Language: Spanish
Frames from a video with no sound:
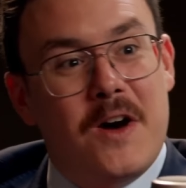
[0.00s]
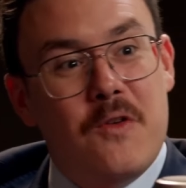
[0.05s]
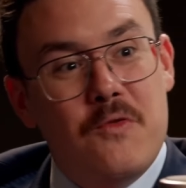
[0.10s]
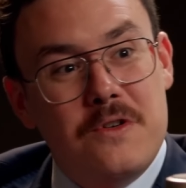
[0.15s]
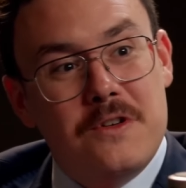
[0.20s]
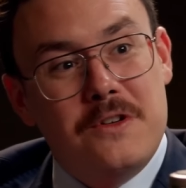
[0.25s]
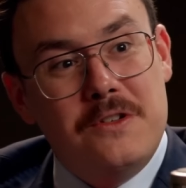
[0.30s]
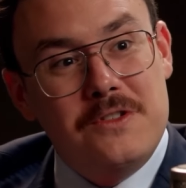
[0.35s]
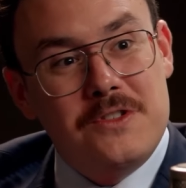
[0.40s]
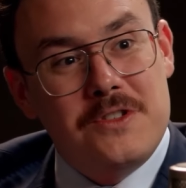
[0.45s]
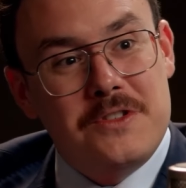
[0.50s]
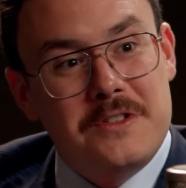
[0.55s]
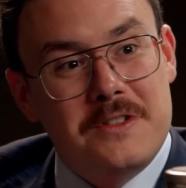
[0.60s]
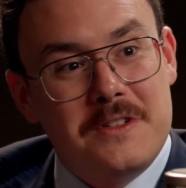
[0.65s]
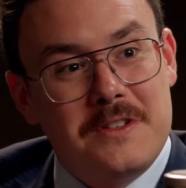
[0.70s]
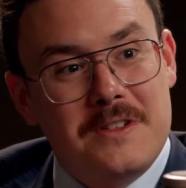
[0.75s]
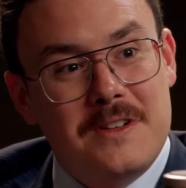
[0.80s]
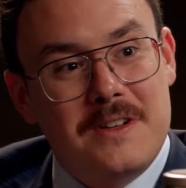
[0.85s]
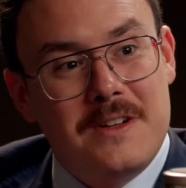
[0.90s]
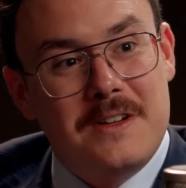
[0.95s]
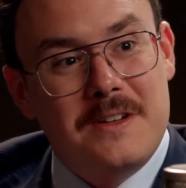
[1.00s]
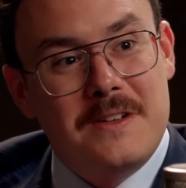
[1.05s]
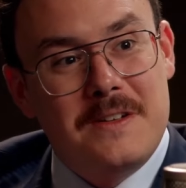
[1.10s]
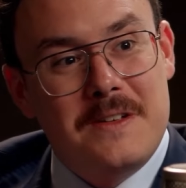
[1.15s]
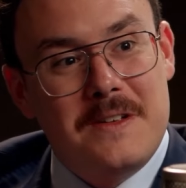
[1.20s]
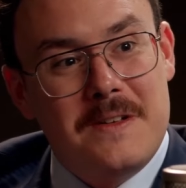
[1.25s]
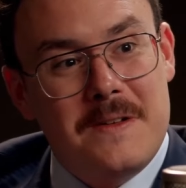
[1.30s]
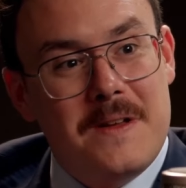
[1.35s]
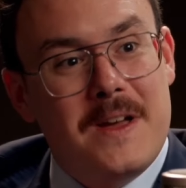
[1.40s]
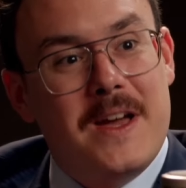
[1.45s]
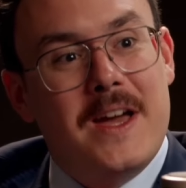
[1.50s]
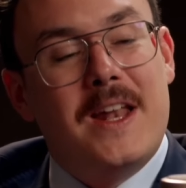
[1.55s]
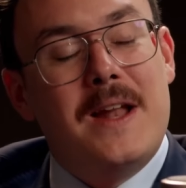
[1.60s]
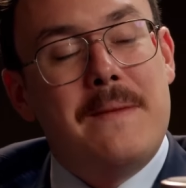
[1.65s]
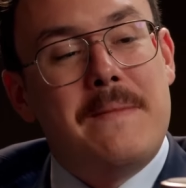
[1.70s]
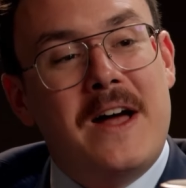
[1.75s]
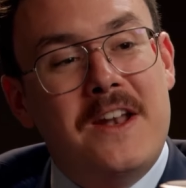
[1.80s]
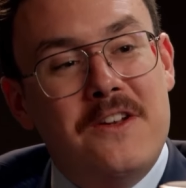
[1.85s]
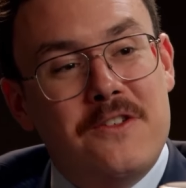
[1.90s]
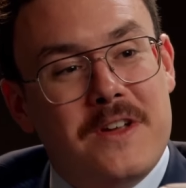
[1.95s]
unos era
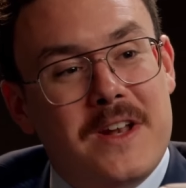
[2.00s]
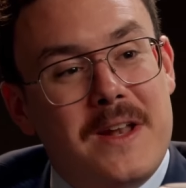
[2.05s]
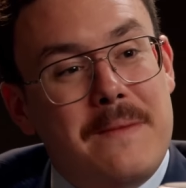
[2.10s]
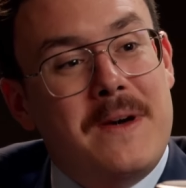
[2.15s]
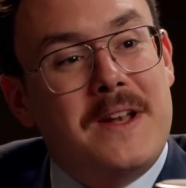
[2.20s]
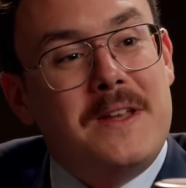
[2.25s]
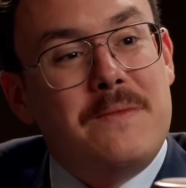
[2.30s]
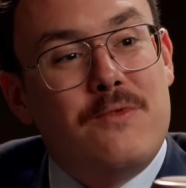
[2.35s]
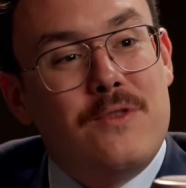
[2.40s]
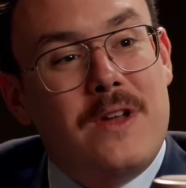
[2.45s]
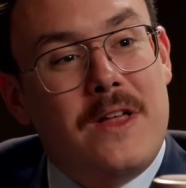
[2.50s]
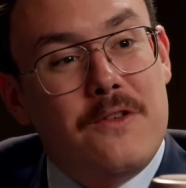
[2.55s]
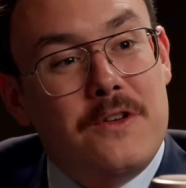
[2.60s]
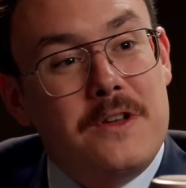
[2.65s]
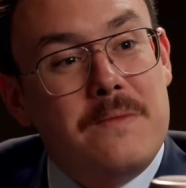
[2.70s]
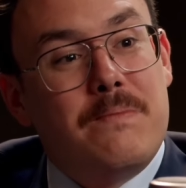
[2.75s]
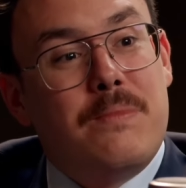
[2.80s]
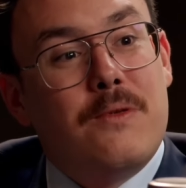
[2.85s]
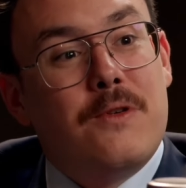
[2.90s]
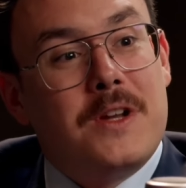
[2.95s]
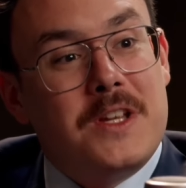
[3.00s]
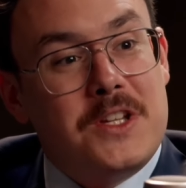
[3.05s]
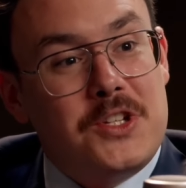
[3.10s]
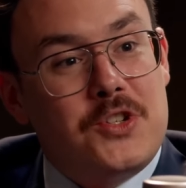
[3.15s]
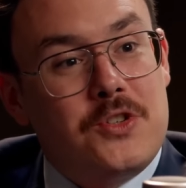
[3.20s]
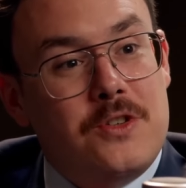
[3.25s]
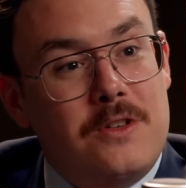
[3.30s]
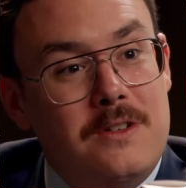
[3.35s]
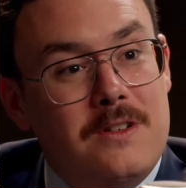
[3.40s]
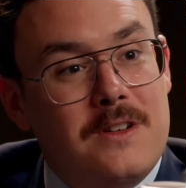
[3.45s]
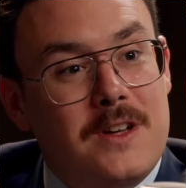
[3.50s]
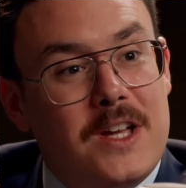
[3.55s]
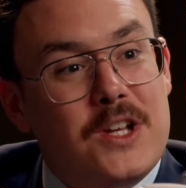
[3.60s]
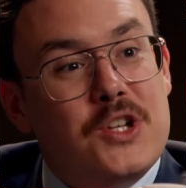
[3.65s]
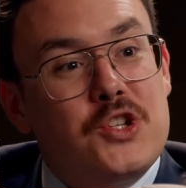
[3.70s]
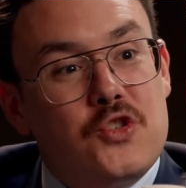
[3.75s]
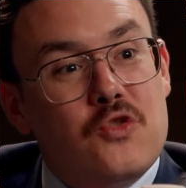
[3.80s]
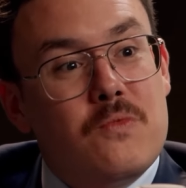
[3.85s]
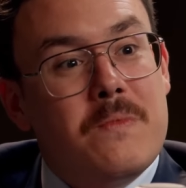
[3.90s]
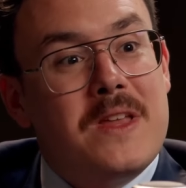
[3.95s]
malo, era manipulador y por eso en
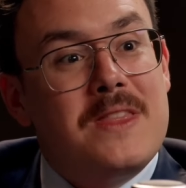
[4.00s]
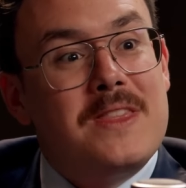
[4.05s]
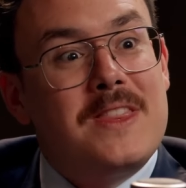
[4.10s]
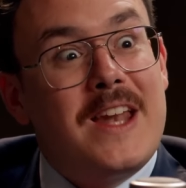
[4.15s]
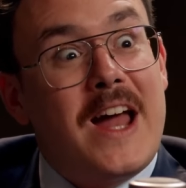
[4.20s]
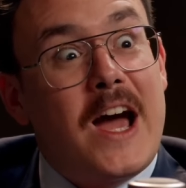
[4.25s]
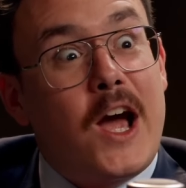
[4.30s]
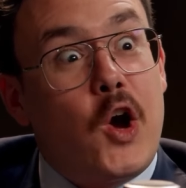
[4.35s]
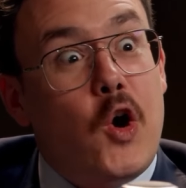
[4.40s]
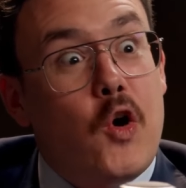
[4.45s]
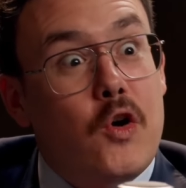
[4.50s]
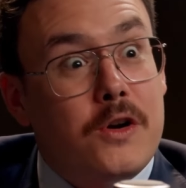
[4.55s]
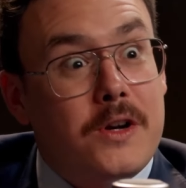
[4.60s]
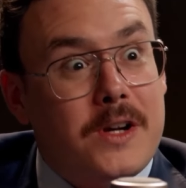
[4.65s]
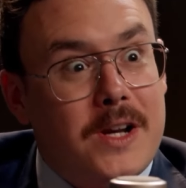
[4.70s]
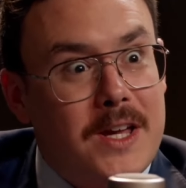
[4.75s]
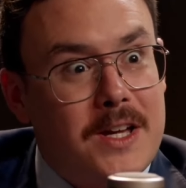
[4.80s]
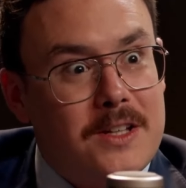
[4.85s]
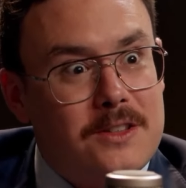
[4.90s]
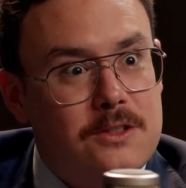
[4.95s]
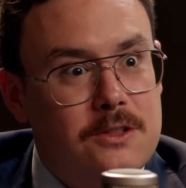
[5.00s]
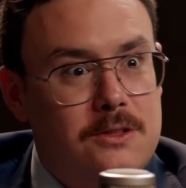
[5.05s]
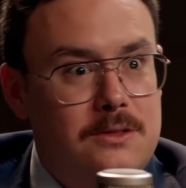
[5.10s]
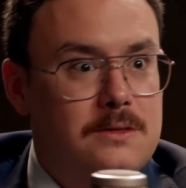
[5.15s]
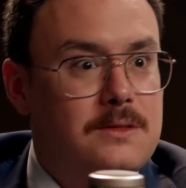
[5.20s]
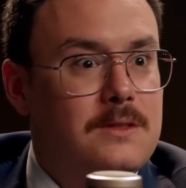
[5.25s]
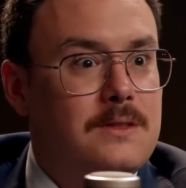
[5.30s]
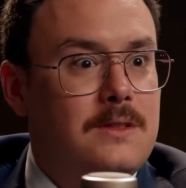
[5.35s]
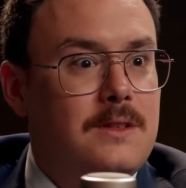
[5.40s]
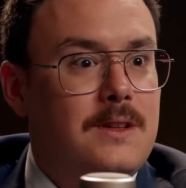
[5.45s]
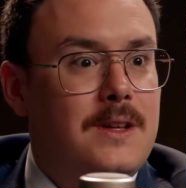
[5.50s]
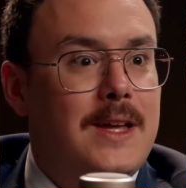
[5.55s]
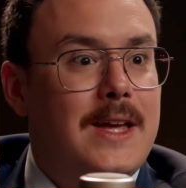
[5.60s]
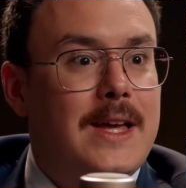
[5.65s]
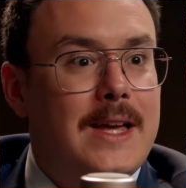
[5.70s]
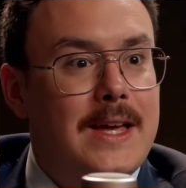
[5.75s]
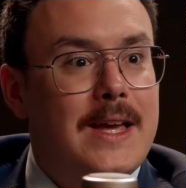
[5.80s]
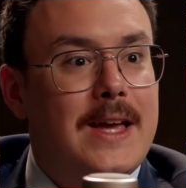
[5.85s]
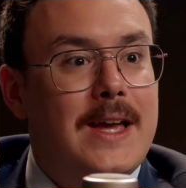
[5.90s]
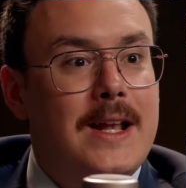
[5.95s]
su mente era correcto
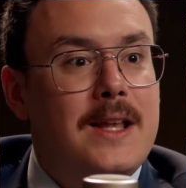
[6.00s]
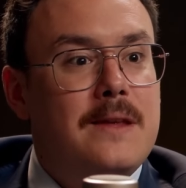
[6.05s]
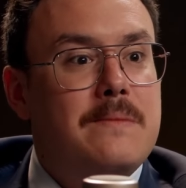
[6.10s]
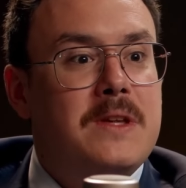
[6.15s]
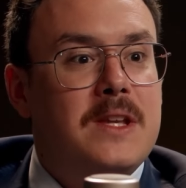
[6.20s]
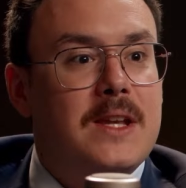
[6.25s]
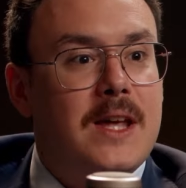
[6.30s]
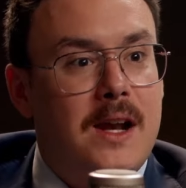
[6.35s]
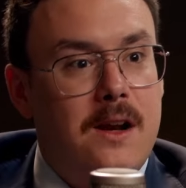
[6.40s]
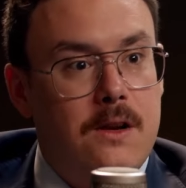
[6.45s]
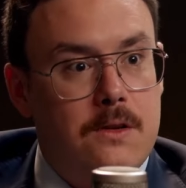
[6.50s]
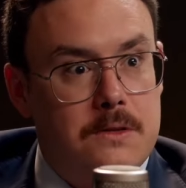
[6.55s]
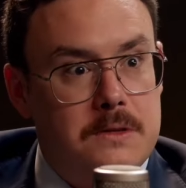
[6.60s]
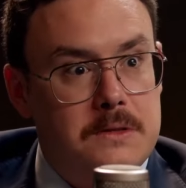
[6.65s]
eliminarlo.